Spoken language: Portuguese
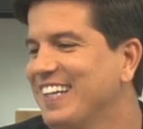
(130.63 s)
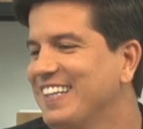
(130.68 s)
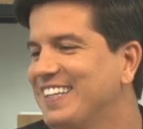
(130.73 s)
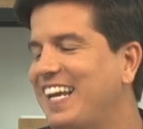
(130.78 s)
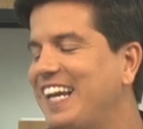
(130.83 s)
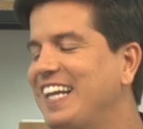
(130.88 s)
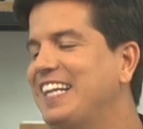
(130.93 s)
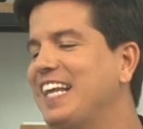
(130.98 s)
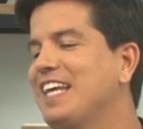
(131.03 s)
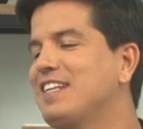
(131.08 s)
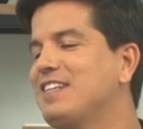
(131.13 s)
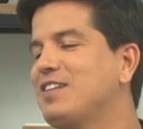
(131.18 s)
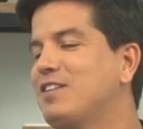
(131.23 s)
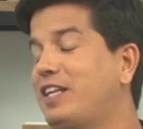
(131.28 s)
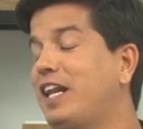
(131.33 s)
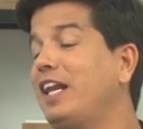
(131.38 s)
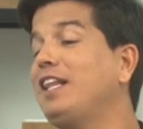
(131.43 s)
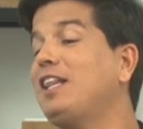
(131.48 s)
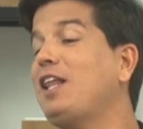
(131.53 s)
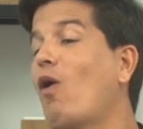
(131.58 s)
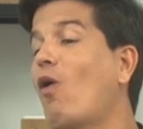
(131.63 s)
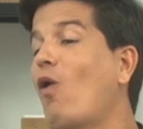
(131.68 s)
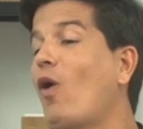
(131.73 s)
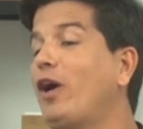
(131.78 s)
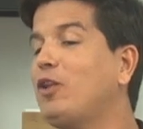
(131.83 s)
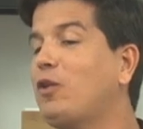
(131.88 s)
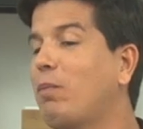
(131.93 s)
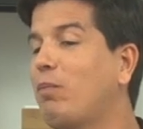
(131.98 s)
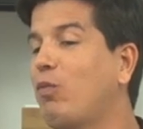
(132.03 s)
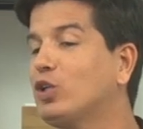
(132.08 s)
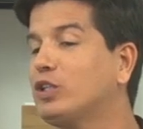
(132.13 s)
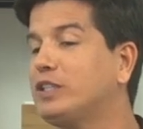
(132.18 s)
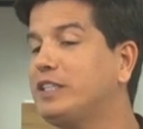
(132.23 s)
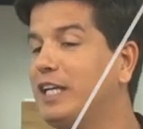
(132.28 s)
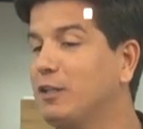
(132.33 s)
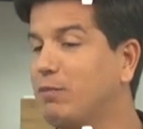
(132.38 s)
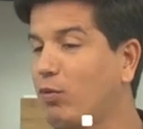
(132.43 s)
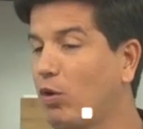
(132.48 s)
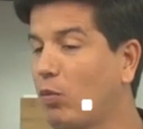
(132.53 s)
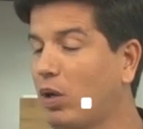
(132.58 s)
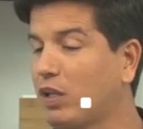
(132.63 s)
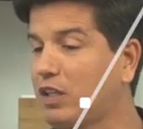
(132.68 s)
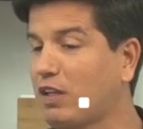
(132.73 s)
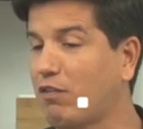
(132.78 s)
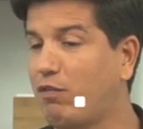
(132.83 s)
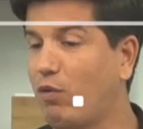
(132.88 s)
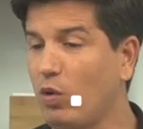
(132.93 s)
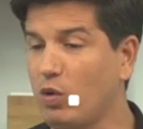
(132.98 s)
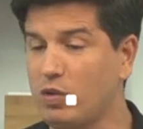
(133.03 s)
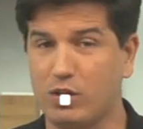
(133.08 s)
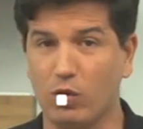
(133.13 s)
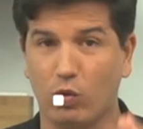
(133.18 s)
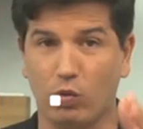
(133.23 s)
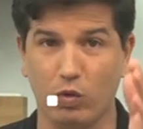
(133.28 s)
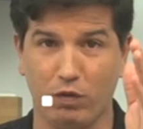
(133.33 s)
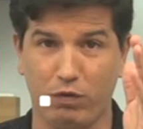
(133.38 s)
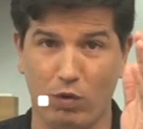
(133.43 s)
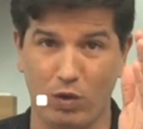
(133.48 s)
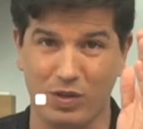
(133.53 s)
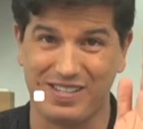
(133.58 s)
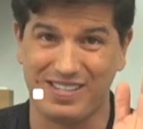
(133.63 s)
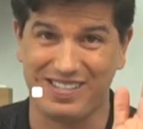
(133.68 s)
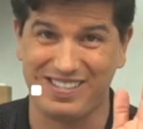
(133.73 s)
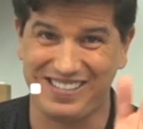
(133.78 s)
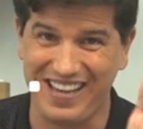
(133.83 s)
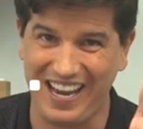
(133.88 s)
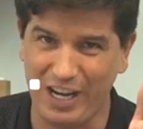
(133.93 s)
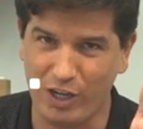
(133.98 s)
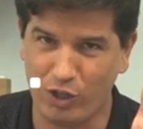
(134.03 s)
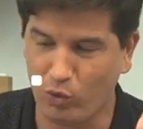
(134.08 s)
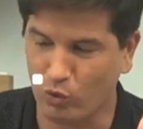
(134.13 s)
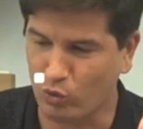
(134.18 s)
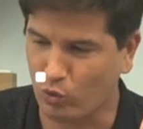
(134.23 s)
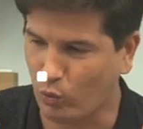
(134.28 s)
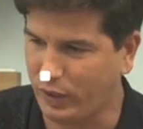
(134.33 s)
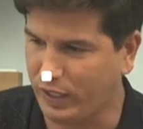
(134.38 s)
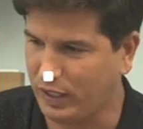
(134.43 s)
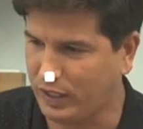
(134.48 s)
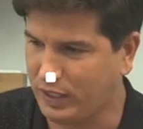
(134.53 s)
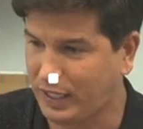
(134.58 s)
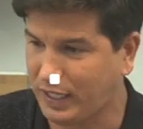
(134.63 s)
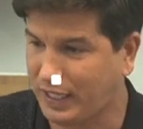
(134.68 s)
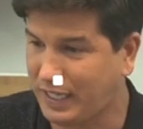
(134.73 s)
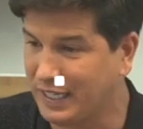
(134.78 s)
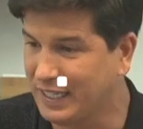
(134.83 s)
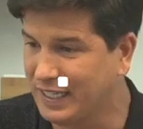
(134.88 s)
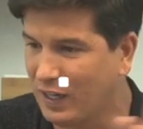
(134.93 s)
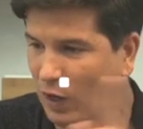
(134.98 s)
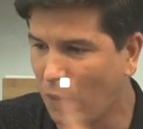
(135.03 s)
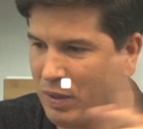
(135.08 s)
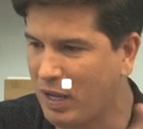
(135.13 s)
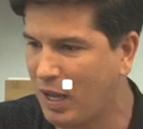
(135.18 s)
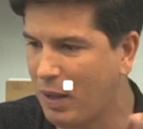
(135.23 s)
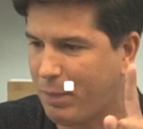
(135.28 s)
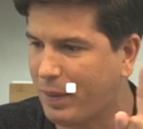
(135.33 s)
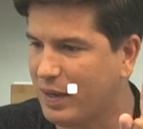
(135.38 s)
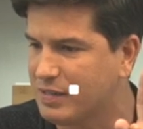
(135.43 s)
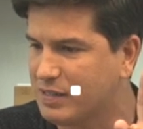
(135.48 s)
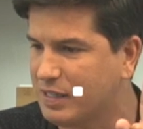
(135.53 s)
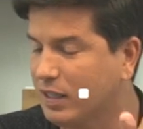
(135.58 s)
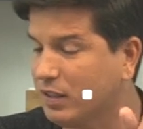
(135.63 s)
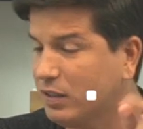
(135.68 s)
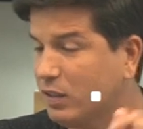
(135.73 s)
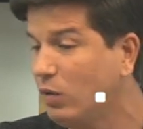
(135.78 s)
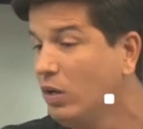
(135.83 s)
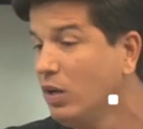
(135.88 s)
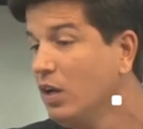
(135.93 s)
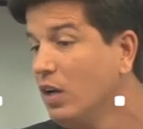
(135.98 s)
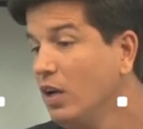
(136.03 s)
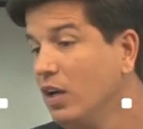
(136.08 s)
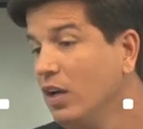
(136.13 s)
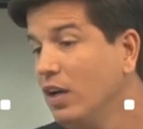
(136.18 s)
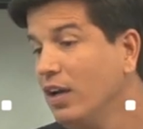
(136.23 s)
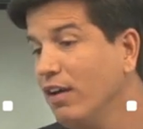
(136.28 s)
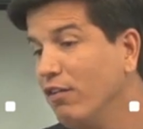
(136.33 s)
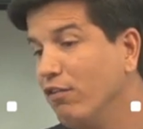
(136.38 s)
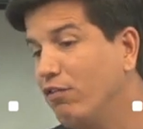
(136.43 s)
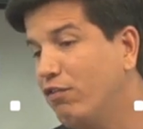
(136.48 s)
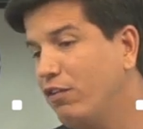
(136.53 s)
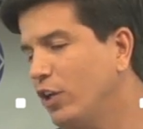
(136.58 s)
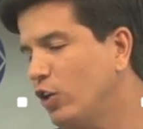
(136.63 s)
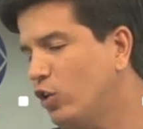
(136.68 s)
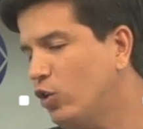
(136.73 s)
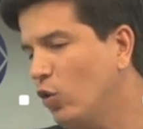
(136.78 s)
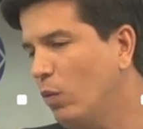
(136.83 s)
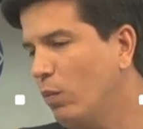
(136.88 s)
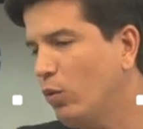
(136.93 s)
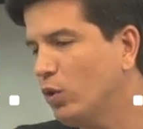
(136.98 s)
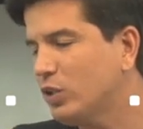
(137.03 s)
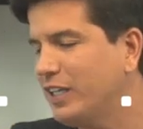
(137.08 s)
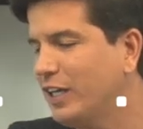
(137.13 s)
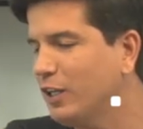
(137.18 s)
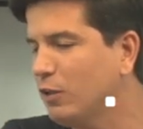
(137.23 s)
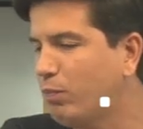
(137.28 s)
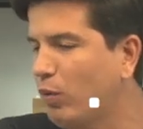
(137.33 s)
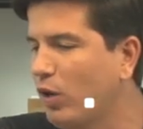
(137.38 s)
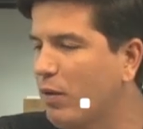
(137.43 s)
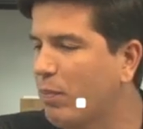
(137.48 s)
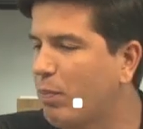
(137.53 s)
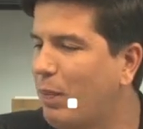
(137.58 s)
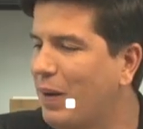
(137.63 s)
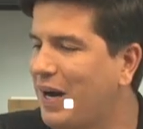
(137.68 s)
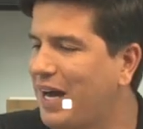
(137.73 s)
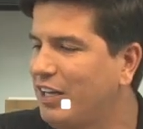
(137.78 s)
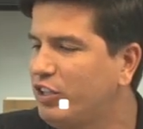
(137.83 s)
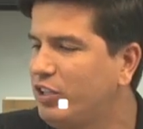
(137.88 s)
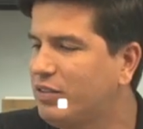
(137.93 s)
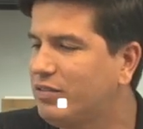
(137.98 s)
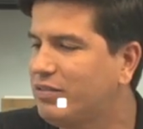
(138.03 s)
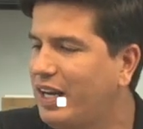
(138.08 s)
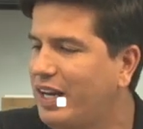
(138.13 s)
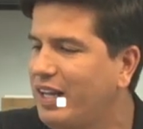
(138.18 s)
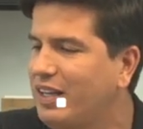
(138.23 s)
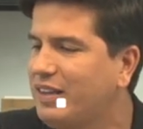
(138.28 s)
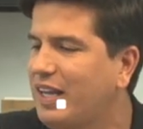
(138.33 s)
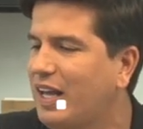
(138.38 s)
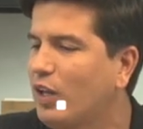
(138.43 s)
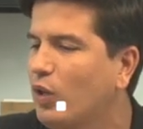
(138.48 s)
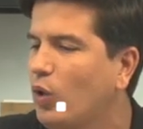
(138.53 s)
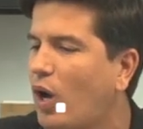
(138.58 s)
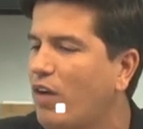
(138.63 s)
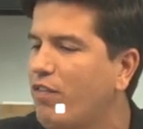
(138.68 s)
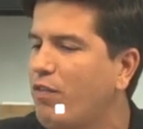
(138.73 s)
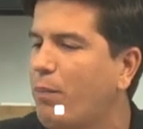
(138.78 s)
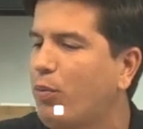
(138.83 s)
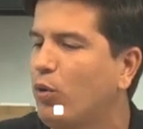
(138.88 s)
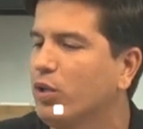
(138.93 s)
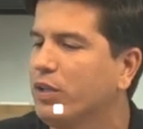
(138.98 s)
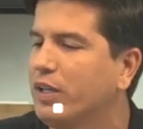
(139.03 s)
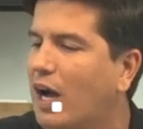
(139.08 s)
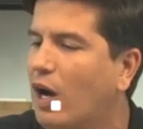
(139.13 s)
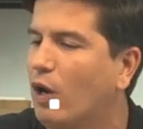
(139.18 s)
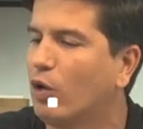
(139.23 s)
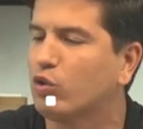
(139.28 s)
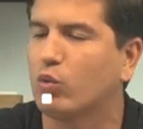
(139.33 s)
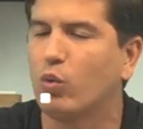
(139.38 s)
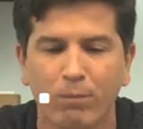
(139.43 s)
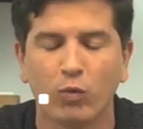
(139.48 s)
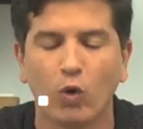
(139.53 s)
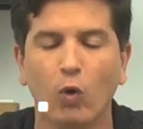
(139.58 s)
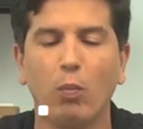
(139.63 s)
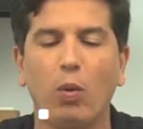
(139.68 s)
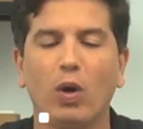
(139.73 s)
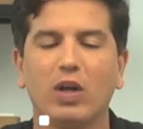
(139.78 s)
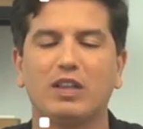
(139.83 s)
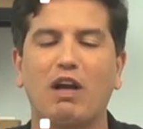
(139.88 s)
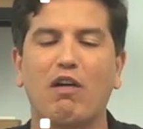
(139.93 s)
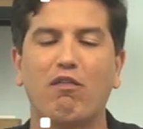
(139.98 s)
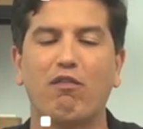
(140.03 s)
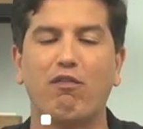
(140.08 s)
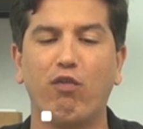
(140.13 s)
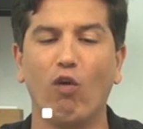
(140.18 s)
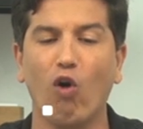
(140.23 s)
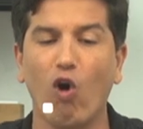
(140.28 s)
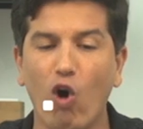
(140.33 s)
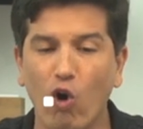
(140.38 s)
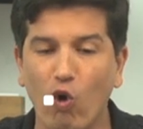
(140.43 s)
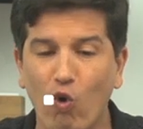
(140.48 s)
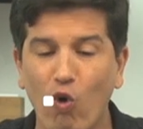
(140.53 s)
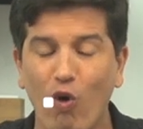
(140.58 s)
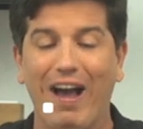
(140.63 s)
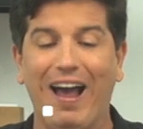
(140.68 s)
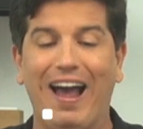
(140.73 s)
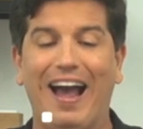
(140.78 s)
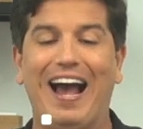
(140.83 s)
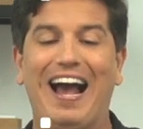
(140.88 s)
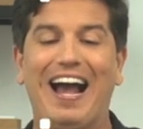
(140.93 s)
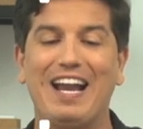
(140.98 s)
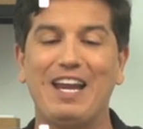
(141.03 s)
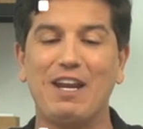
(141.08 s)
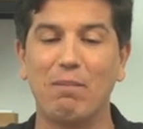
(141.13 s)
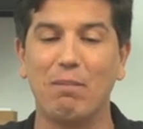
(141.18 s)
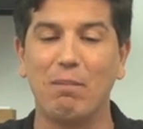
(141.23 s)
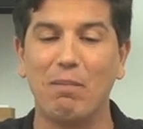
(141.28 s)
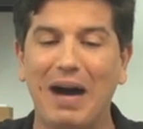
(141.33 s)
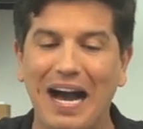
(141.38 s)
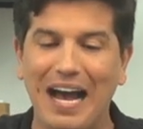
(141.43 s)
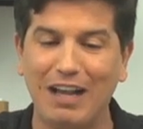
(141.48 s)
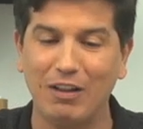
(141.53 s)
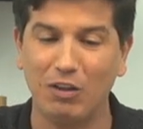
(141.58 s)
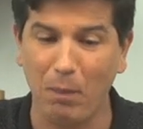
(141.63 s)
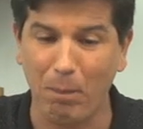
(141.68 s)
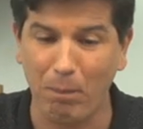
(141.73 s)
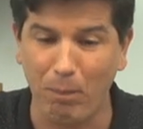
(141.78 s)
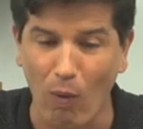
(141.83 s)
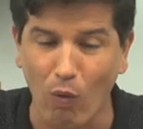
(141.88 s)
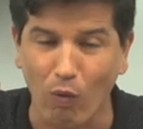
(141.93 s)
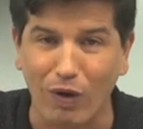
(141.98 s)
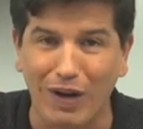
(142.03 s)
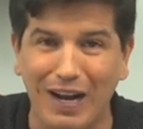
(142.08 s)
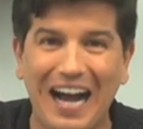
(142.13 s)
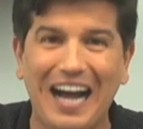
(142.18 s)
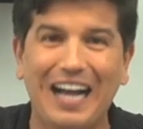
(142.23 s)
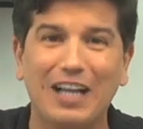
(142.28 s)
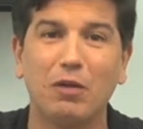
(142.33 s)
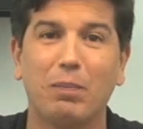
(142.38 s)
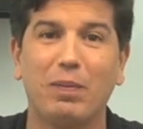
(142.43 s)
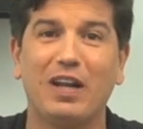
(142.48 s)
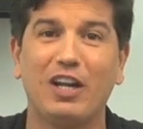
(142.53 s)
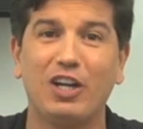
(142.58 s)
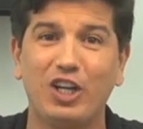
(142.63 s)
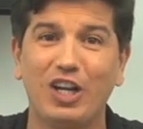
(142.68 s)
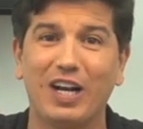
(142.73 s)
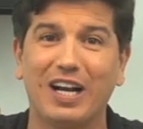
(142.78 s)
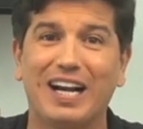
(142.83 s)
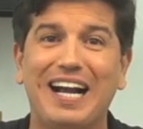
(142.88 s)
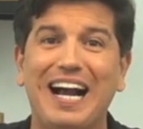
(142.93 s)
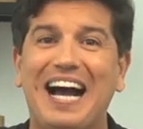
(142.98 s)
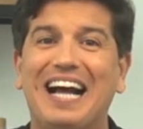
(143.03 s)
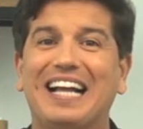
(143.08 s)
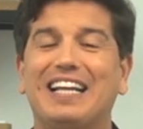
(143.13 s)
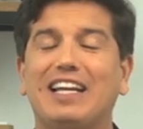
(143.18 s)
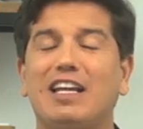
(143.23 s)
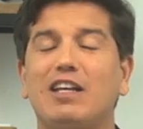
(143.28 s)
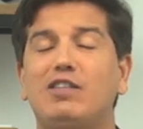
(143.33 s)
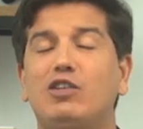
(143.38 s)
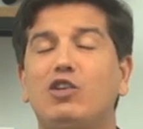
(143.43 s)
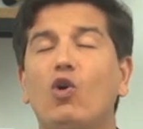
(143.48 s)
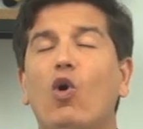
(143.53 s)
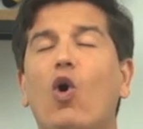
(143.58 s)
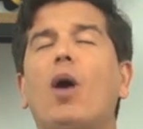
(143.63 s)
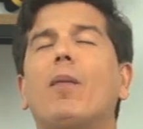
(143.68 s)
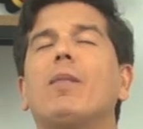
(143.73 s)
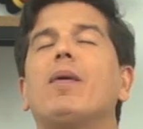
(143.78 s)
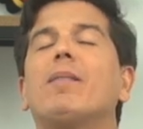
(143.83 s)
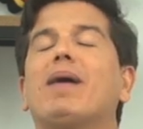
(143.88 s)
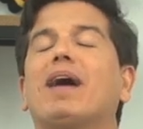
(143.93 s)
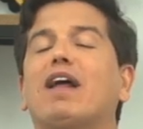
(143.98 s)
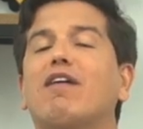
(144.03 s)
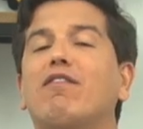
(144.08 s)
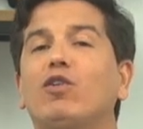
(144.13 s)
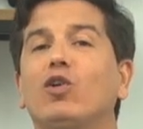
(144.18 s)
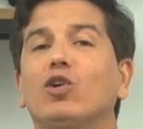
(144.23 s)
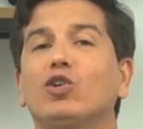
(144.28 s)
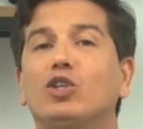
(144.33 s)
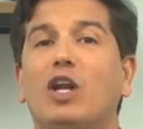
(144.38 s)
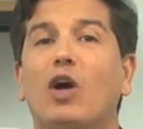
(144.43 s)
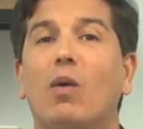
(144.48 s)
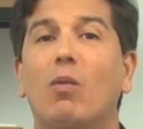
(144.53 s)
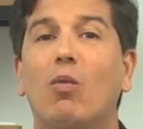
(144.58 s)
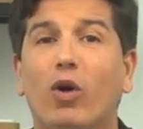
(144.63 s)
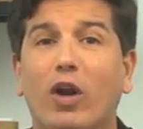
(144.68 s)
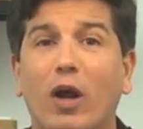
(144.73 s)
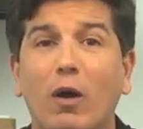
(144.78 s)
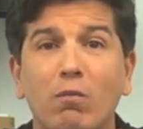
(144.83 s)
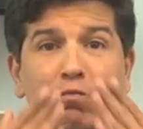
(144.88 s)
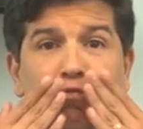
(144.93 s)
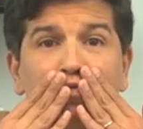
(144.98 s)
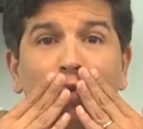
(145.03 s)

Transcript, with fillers: 30, 38% para o Botafogo, segundo vocês do Twitter, que não me representam. 21% para o empate, 39% para o Náutico. O Botafogo, animado, empolgado pela chegada desse homem maravilhoso, Léo Moura.